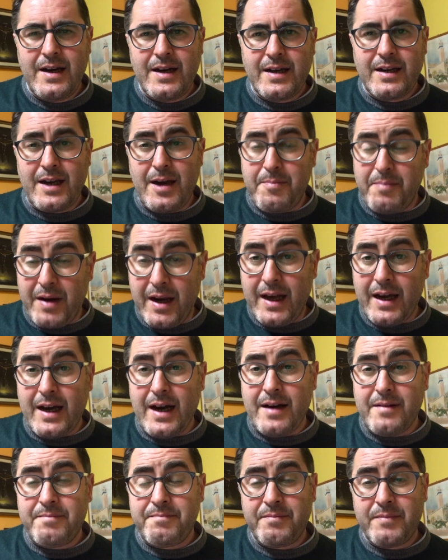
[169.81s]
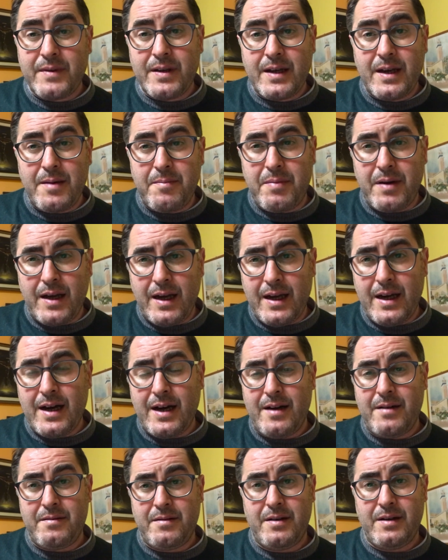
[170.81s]
che prega, che
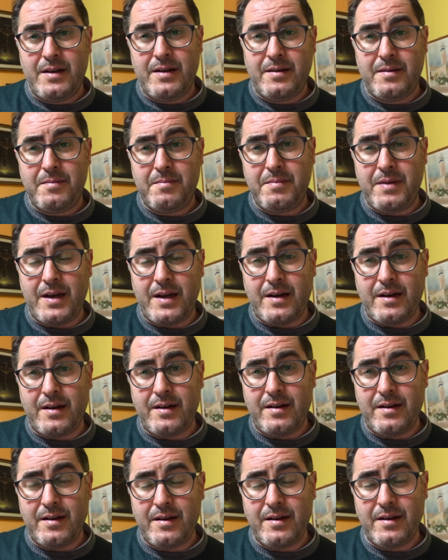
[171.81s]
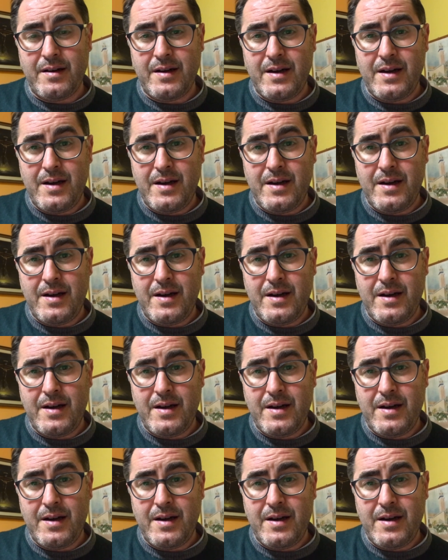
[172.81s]
prega per,